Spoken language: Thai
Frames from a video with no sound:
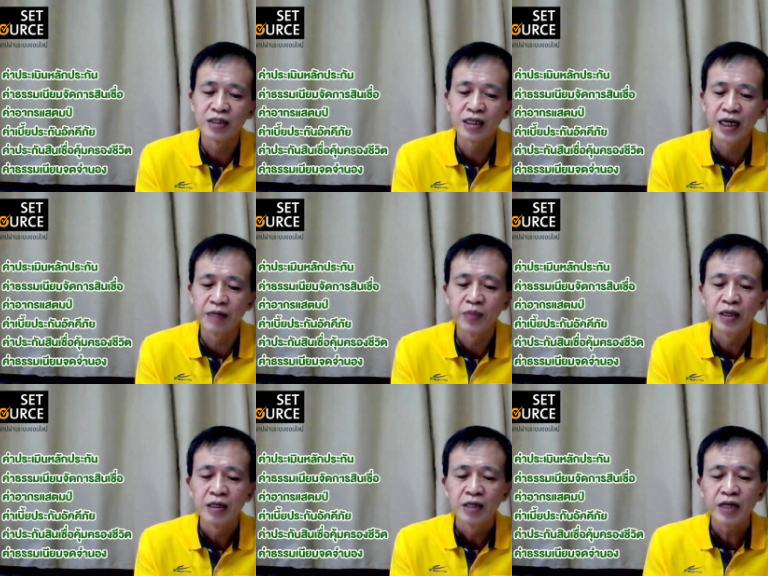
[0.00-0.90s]
นะครับ
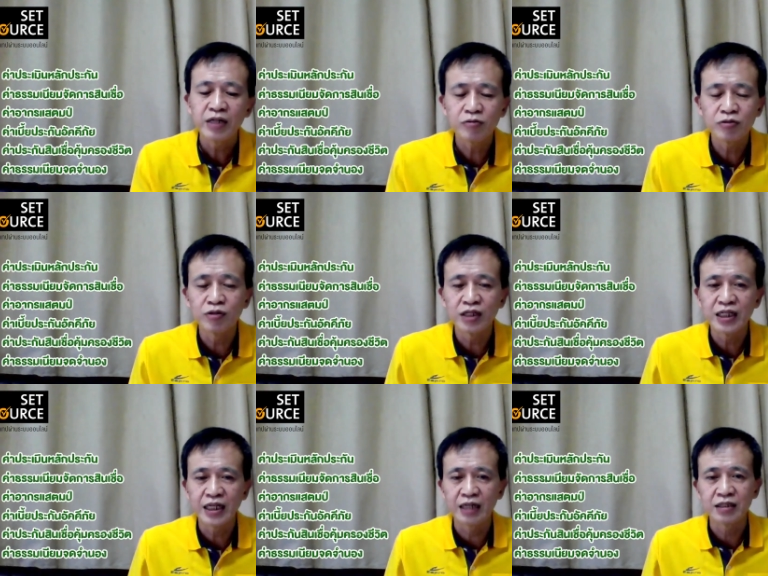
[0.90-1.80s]
เพราะฉะนั้นงจุดนี้
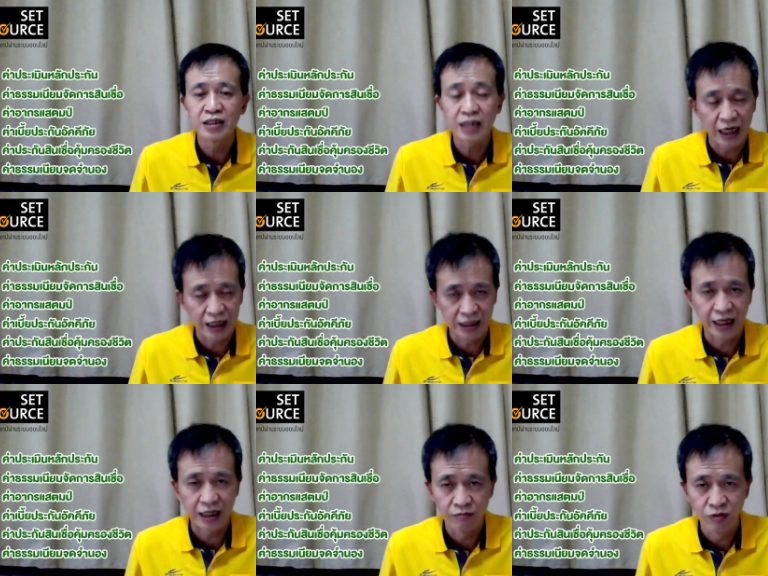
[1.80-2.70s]
เนี่ยคือค่าใช้จ่า
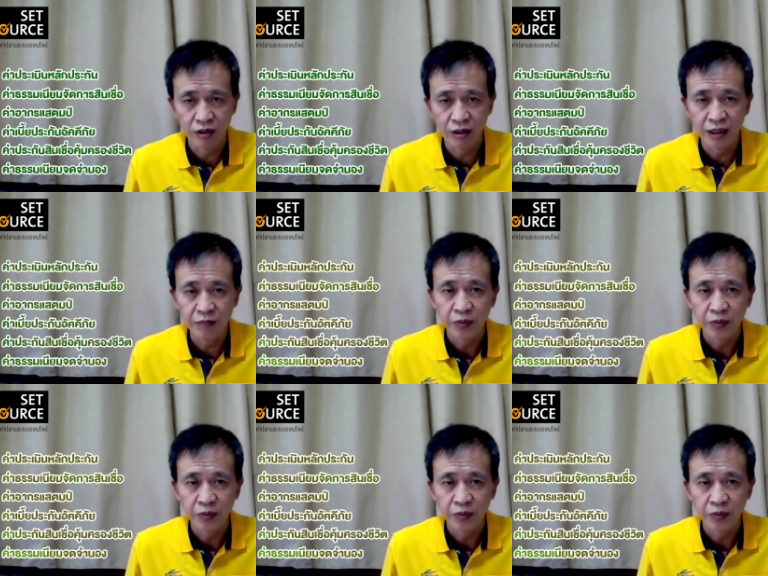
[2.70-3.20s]
ยทั้งหมดเลย